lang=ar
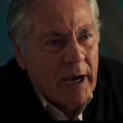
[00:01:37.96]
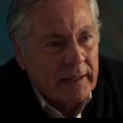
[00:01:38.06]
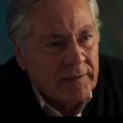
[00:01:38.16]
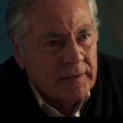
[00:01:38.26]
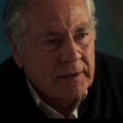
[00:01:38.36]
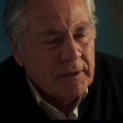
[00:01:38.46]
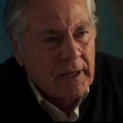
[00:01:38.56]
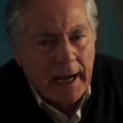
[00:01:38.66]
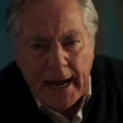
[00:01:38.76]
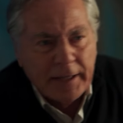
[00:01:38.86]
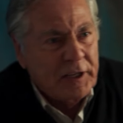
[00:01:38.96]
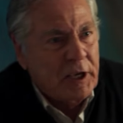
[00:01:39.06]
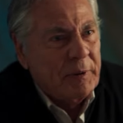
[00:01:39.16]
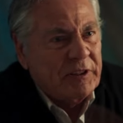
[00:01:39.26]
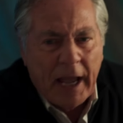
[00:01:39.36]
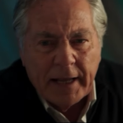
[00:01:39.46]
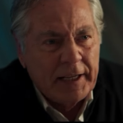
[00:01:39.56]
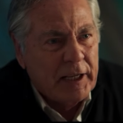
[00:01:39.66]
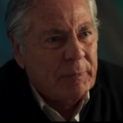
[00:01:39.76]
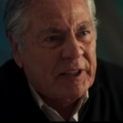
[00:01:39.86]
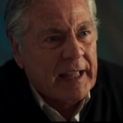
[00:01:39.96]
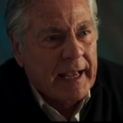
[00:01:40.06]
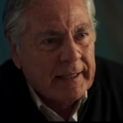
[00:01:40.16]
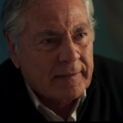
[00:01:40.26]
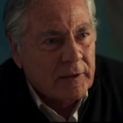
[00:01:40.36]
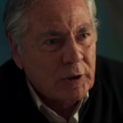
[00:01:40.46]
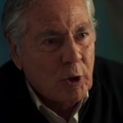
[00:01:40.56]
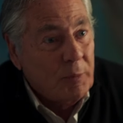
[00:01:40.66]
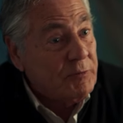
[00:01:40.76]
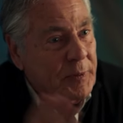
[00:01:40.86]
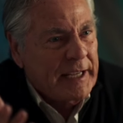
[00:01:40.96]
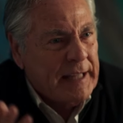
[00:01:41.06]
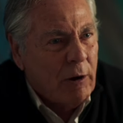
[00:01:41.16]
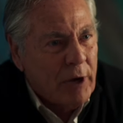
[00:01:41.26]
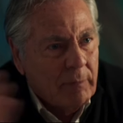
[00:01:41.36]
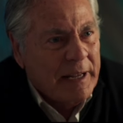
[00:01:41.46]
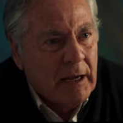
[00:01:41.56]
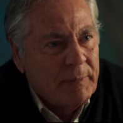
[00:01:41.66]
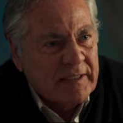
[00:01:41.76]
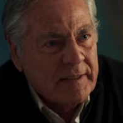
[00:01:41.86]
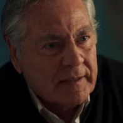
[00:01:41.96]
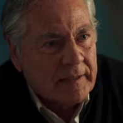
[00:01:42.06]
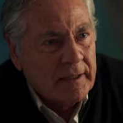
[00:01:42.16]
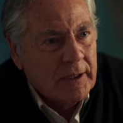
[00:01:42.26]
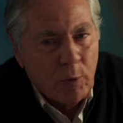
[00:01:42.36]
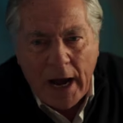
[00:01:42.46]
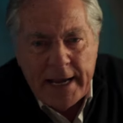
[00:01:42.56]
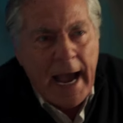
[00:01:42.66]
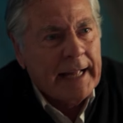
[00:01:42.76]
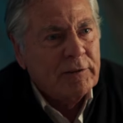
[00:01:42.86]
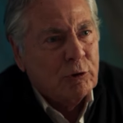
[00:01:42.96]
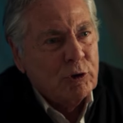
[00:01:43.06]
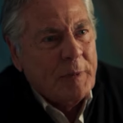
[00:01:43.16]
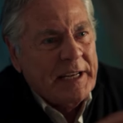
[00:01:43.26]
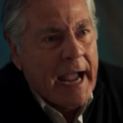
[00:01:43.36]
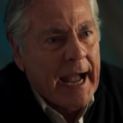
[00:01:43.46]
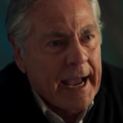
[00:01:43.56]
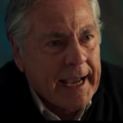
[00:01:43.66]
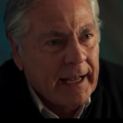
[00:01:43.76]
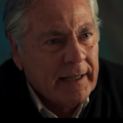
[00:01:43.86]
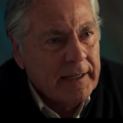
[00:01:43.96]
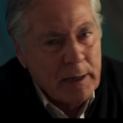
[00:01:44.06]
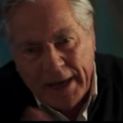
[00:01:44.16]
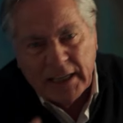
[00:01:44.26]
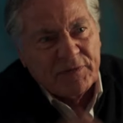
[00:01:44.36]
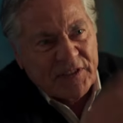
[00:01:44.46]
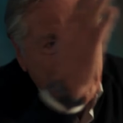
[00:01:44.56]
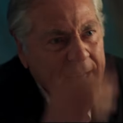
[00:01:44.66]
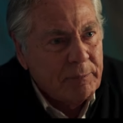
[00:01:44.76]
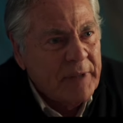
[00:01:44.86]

وقت عقد يجيب التاني يجيب التالت ومش بعيد قوي يعملها بيزنس واي حد يعوز مني حاجه يبقى عارف السكه